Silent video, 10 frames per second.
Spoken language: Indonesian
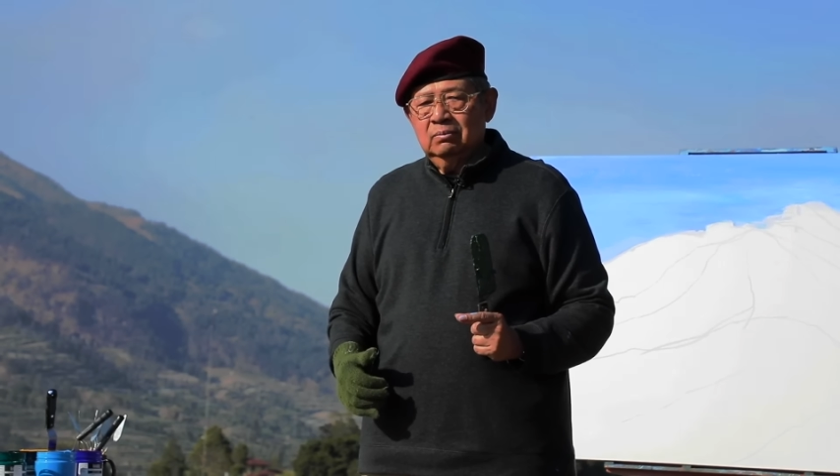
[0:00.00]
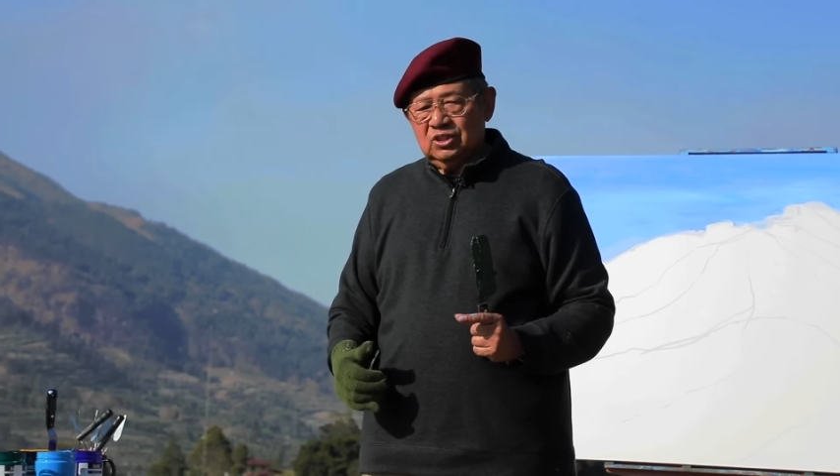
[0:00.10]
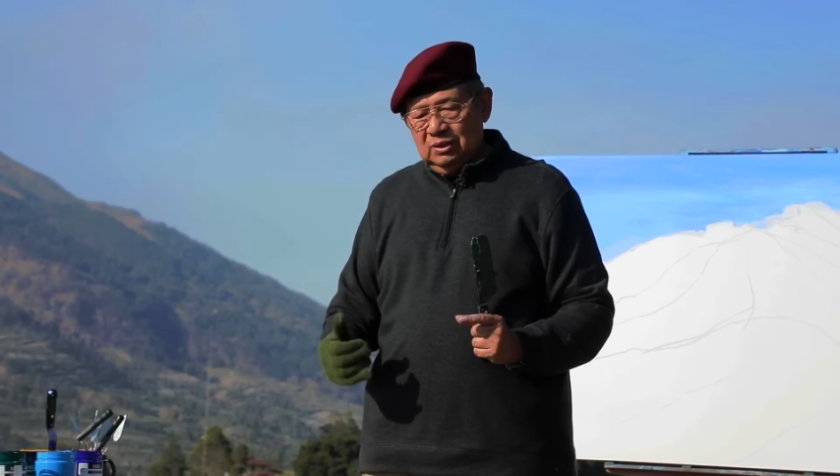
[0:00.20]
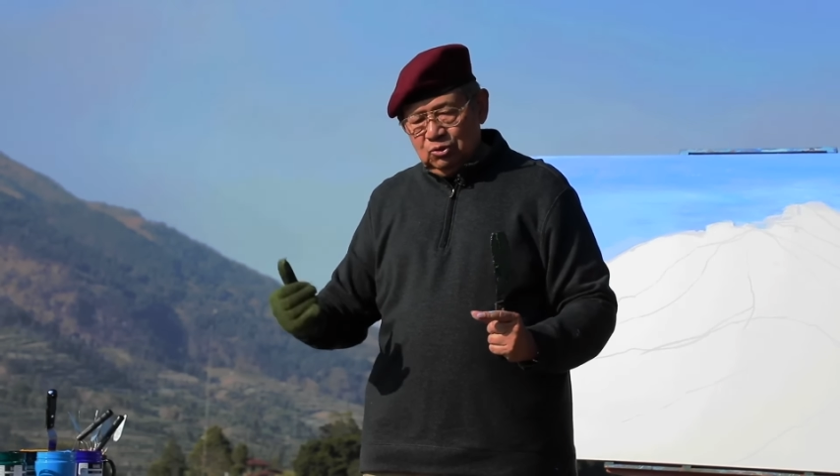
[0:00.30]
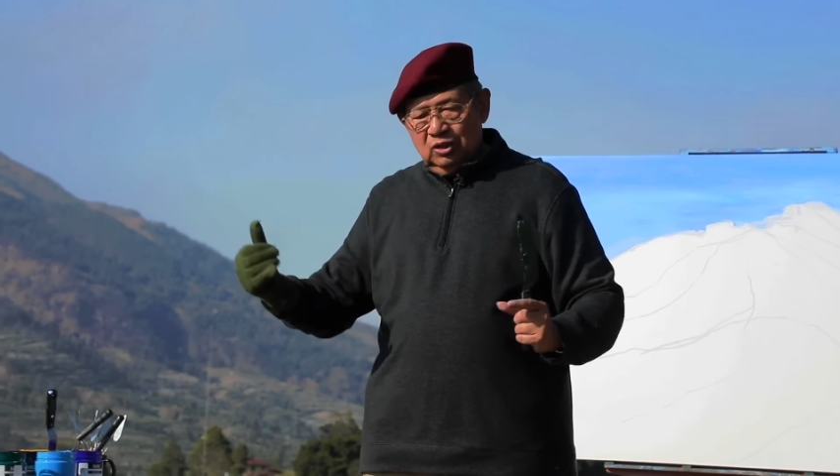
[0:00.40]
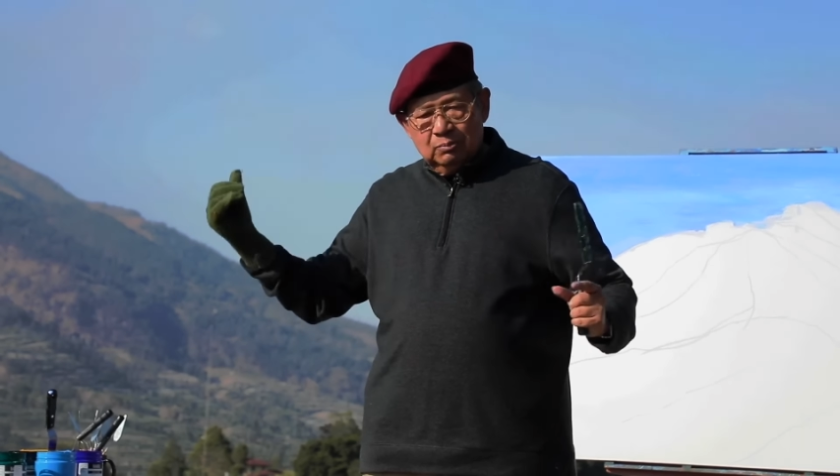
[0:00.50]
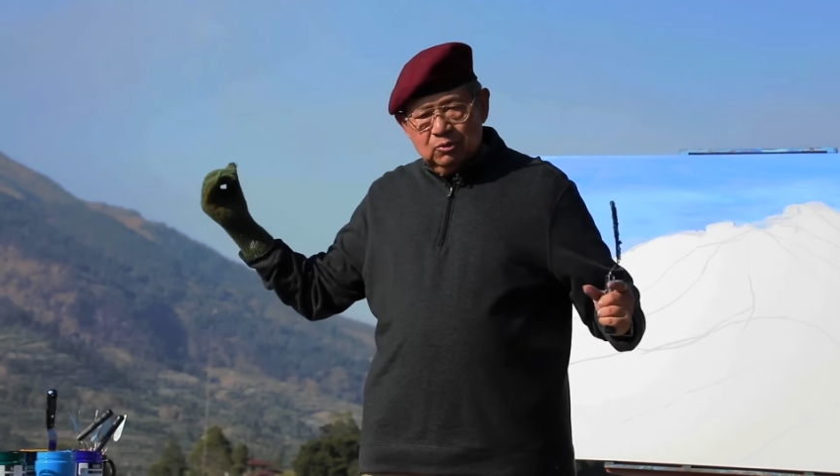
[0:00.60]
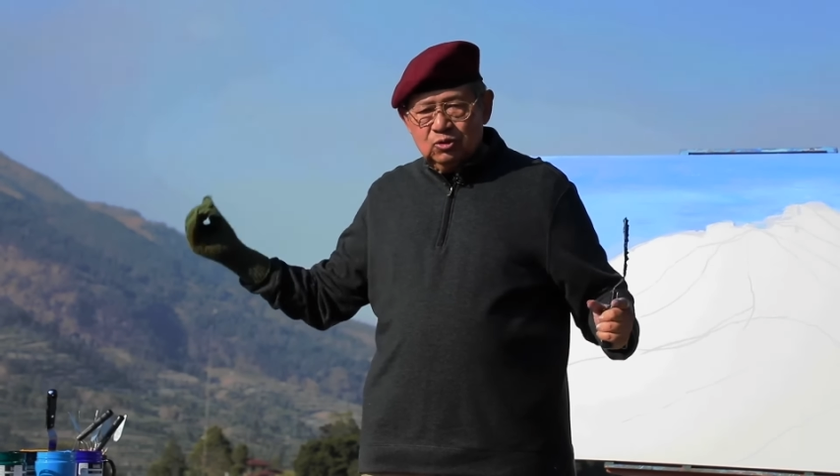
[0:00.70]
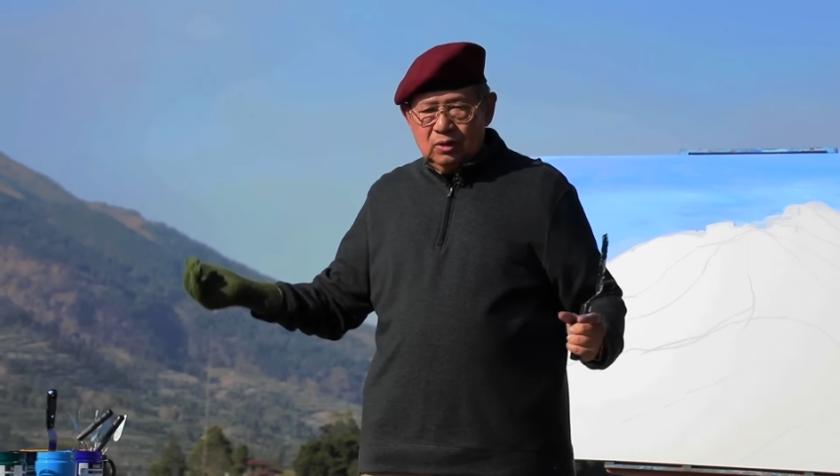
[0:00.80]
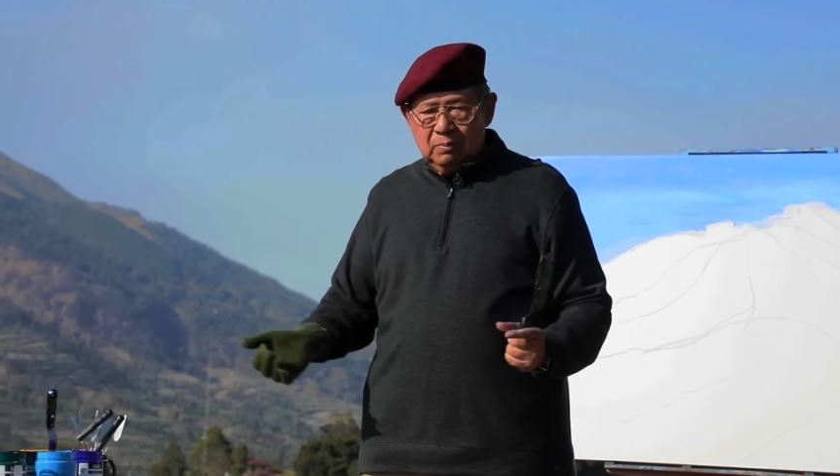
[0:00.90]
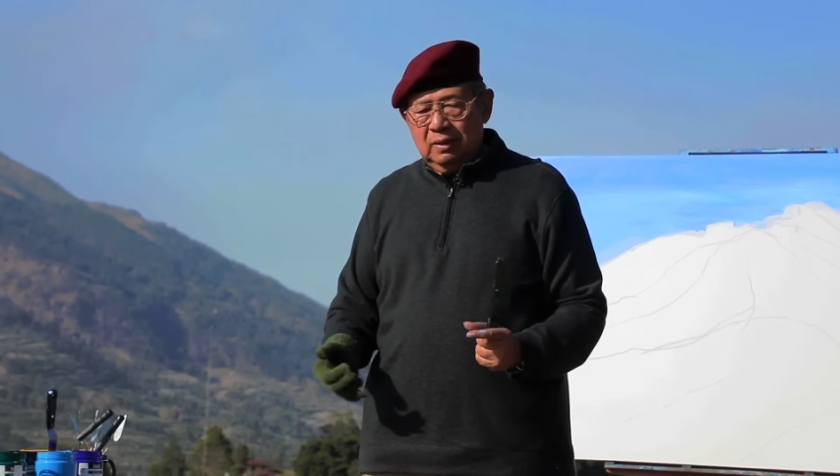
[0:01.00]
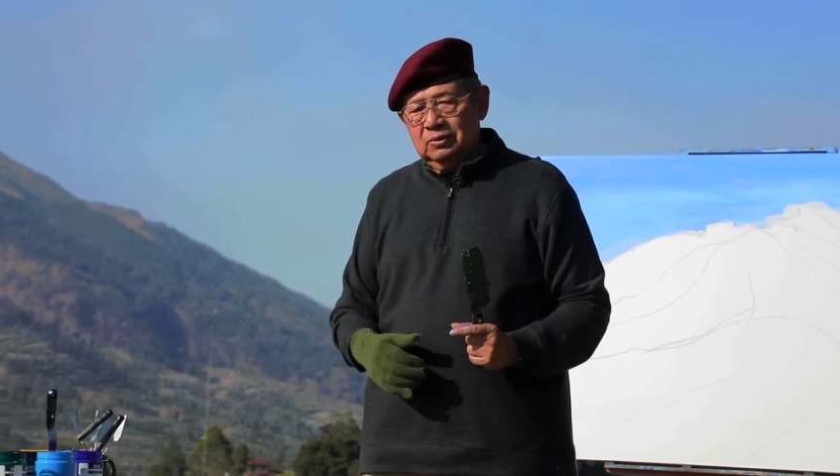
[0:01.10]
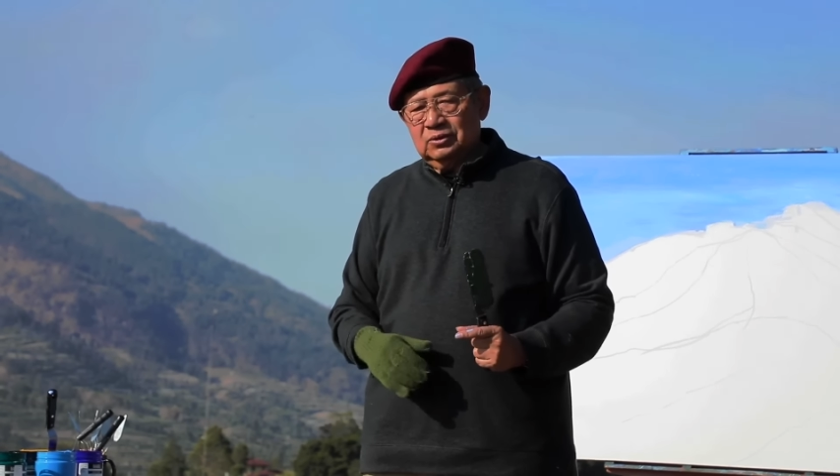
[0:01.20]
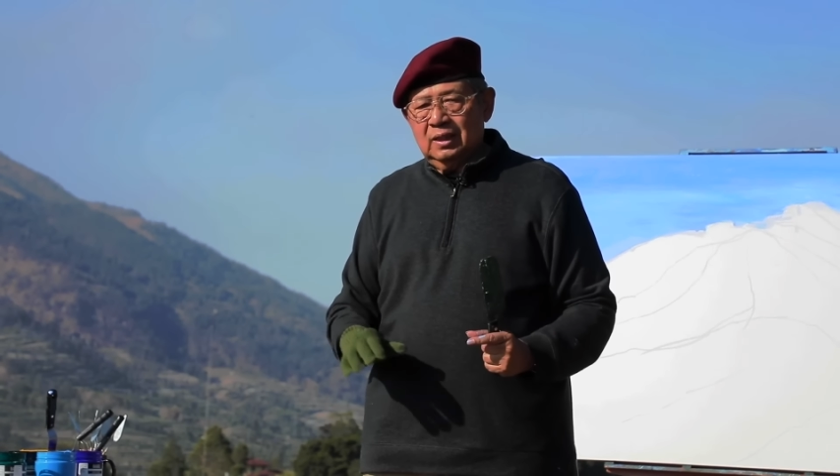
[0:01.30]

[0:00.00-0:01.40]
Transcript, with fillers: Meskipun ini pun sudah bagus,